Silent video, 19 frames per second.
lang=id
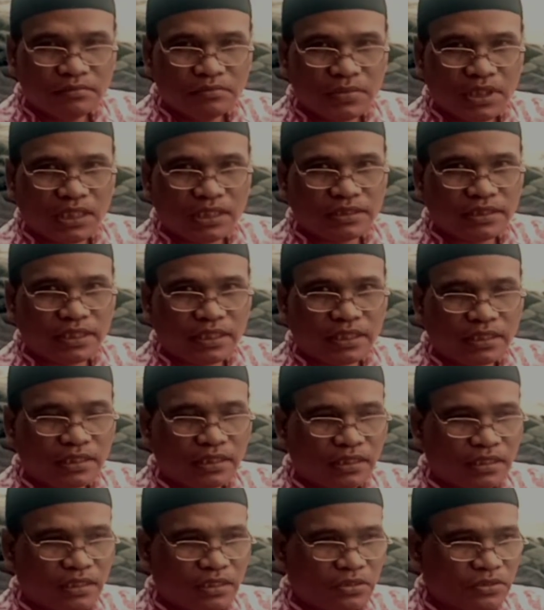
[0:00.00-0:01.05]
bahkan saya
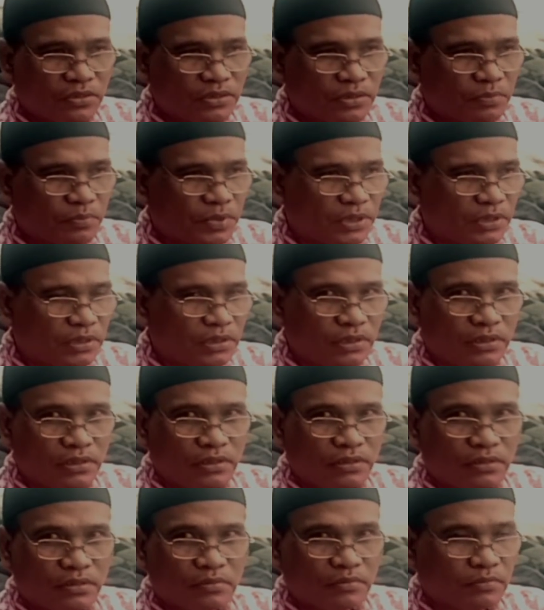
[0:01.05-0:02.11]
katakan
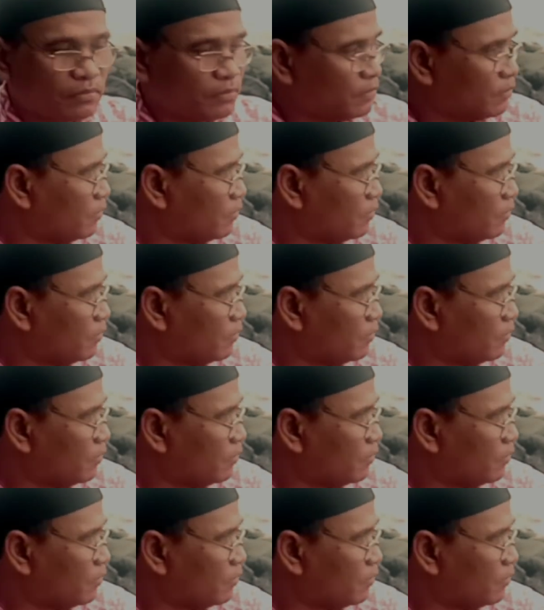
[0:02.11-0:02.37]
seperti